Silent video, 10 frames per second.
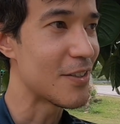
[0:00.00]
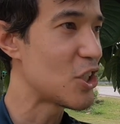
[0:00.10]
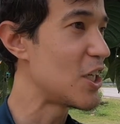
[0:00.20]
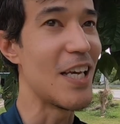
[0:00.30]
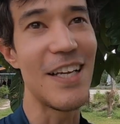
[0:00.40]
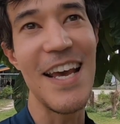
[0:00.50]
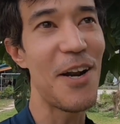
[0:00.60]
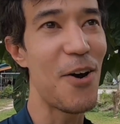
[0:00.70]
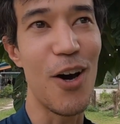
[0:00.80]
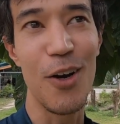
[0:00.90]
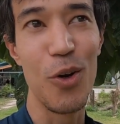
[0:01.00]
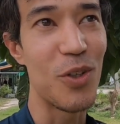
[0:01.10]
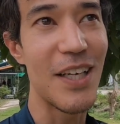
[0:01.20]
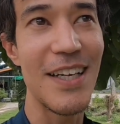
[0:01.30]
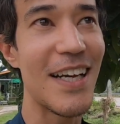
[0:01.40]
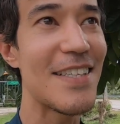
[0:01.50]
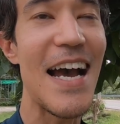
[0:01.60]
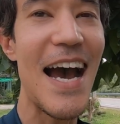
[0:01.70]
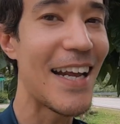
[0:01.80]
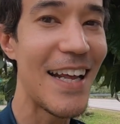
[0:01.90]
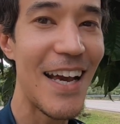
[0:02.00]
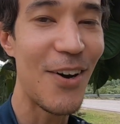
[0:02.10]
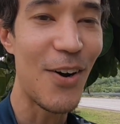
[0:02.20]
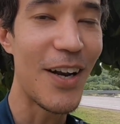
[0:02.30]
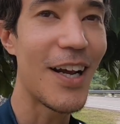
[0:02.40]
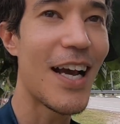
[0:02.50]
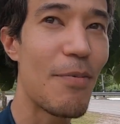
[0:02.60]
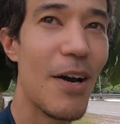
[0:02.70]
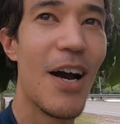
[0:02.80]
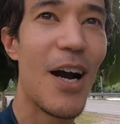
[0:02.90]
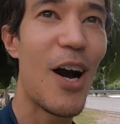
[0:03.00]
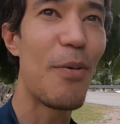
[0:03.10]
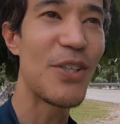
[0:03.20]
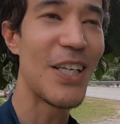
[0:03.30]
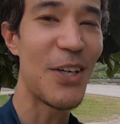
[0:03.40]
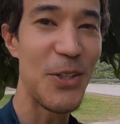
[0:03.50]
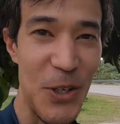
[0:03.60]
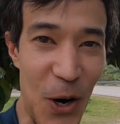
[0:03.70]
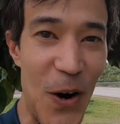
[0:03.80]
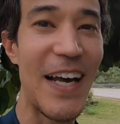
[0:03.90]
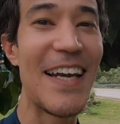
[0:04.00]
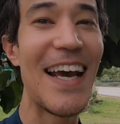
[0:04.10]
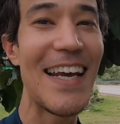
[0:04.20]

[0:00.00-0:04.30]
ฉีกแน่นอน หลุดกันกระจายแน่นอนนะครับก็เพราะฉะนั้นก็ต้องเกาะกันให้